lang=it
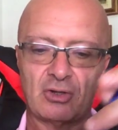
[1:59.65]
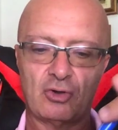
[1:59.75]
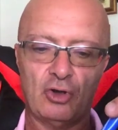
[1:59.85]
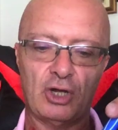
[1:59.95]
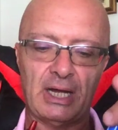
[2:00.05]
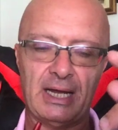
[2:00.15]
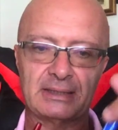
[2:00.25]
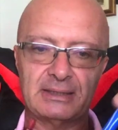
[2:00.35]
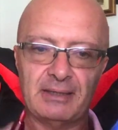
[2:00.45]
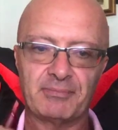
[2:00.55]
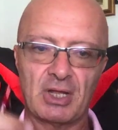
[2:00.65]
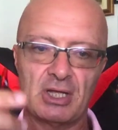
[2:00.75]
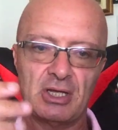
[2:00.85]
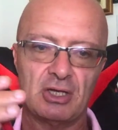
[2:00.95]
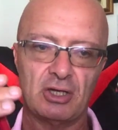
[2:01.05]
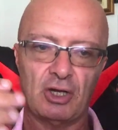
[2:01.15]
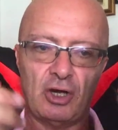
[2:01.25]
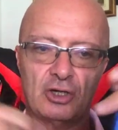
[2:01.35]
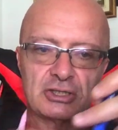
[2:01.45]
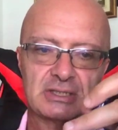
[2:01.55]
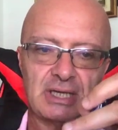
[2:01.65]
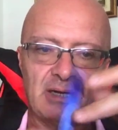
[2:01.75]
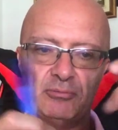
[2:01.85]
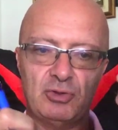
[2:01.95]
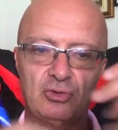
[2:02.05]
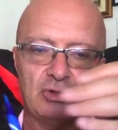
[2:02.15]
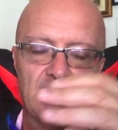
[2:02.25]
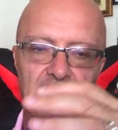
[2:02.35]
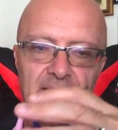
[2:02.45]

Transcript: colorate rossa, blu e